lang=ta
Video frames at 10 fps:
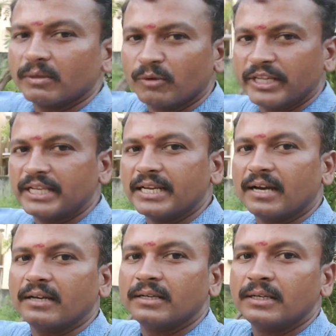முடியுது இல்லையா
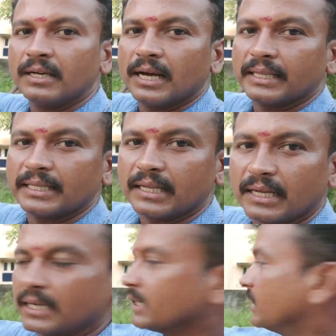அதே தான்
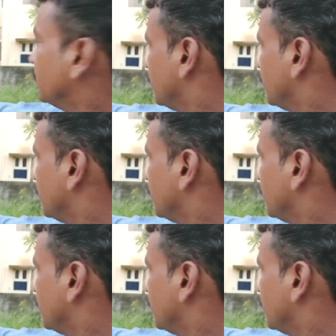கணக்கு